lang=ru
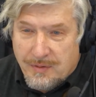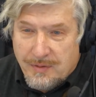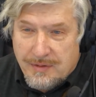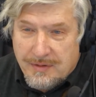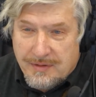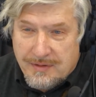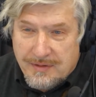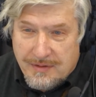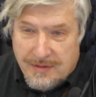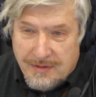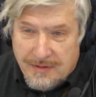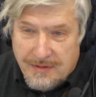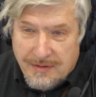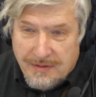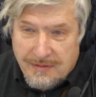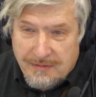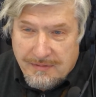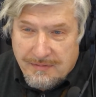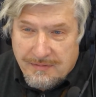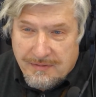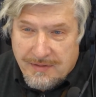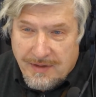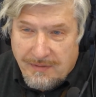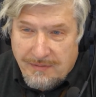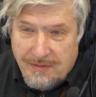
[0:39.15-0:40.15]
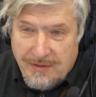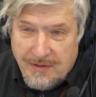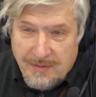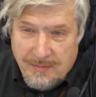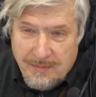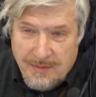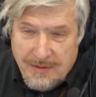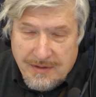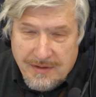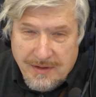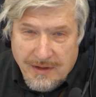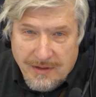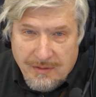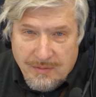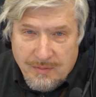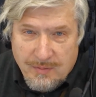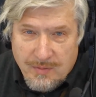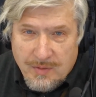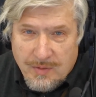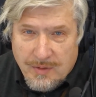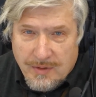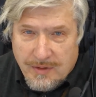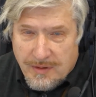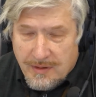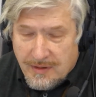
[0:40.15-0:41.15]
То есть э, в зависимости от
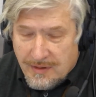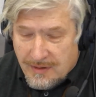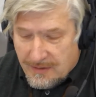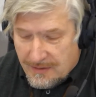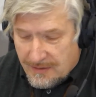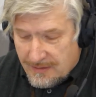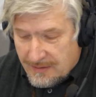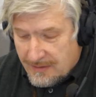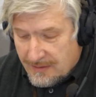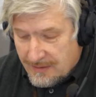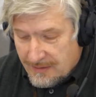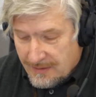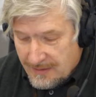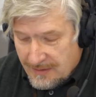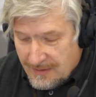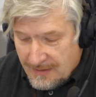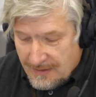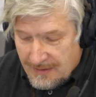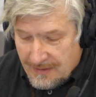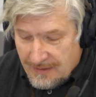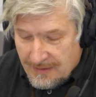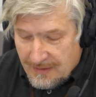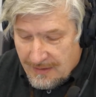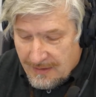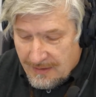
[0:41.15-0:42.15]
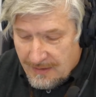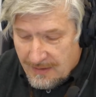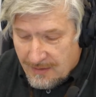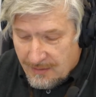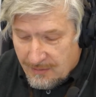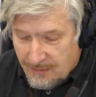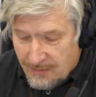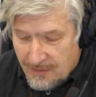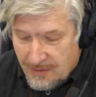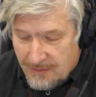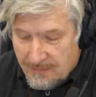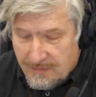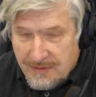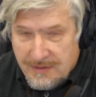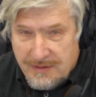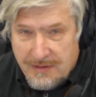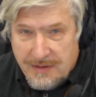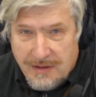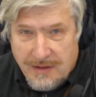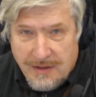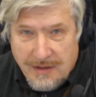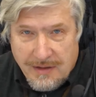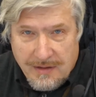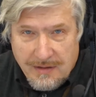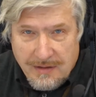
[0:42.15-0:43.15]
моды, которая
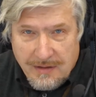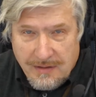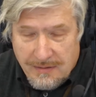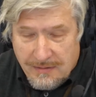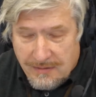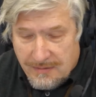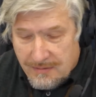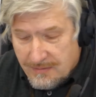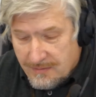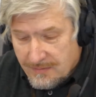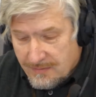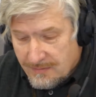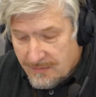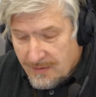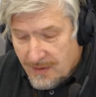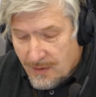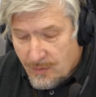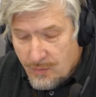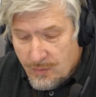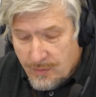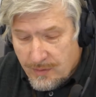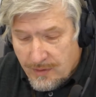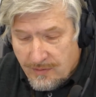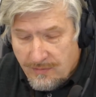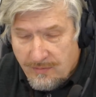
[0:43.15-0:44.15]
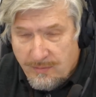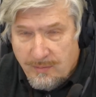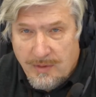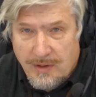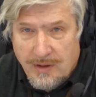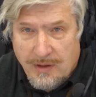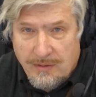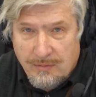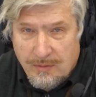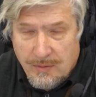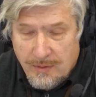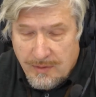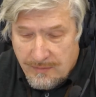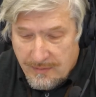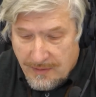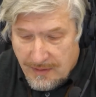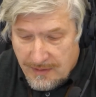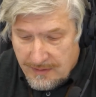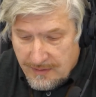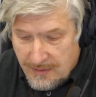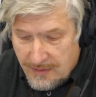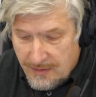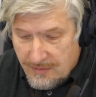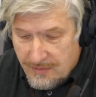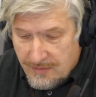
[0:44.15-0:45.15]
возникала в науке, в мировой и в
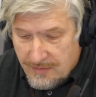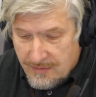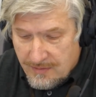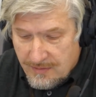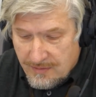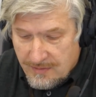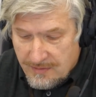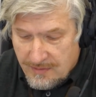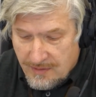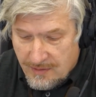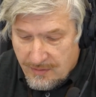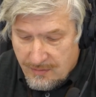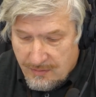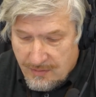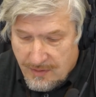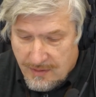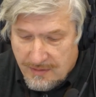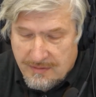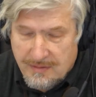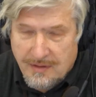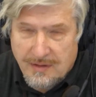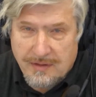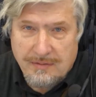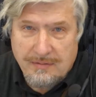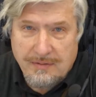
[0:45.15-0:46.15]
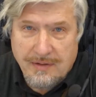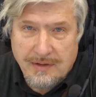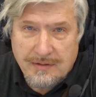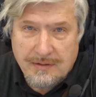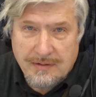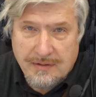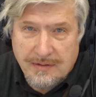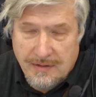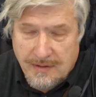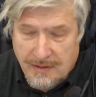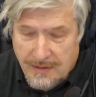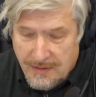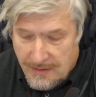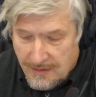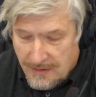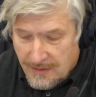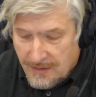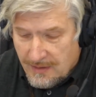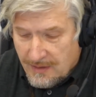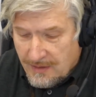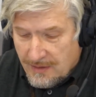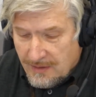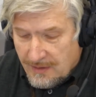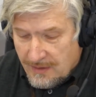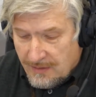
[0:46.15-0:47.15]
отечественной, значит, у нас, соответственно, и
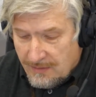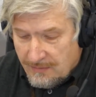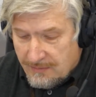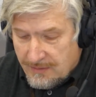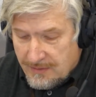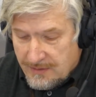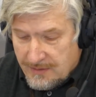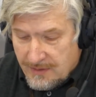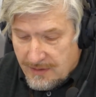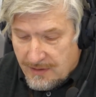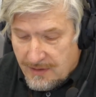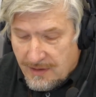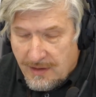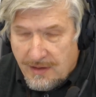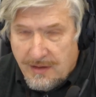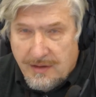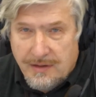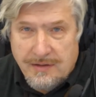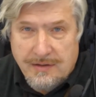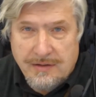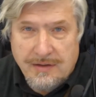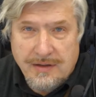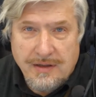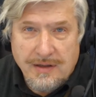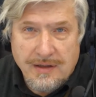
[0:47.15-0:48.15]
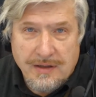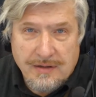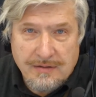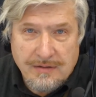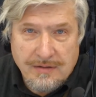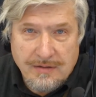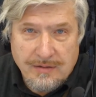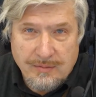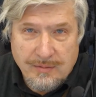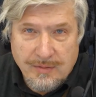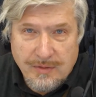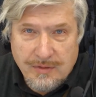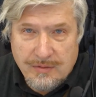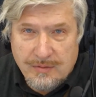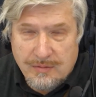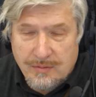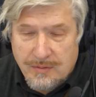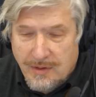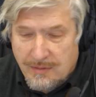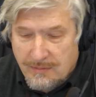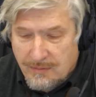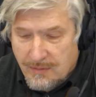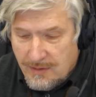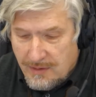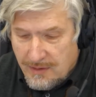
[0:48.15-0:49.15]
возникали интересы к мозгу
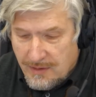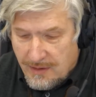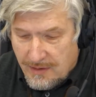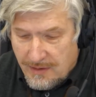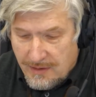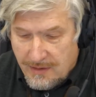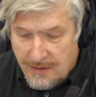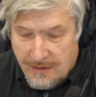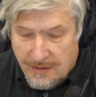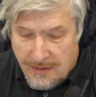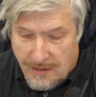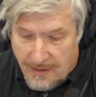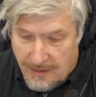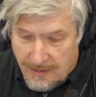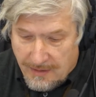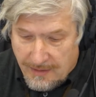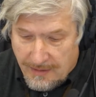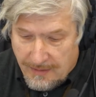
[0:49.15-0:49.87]
довольно оригинальные.